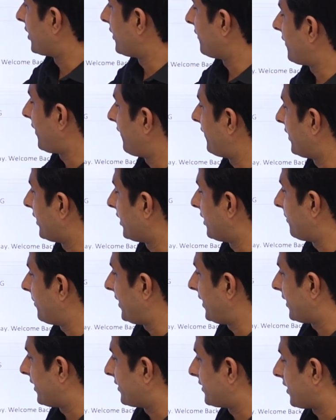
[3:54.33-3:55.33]
45 डिग्री
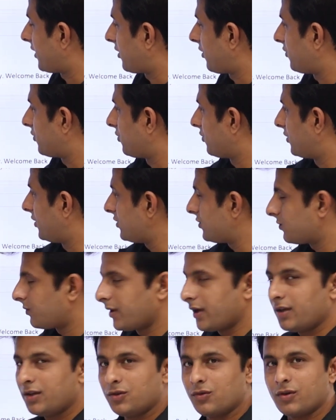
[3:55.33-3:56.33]
पे लेके जाता हूँ तो दिस
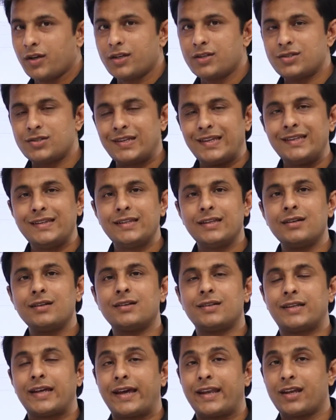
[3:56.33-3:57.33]
वे यू कैन चेंज द
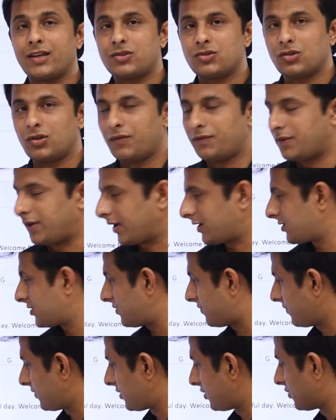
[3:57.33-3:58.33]
डायरेक्शन ऑफ
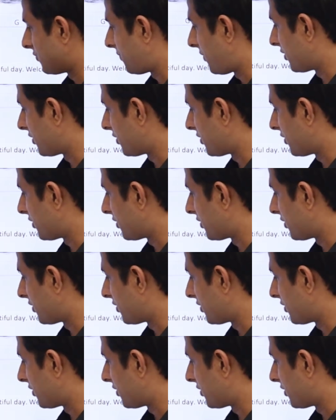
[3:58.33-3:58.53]
टेक्स्ट विच इज़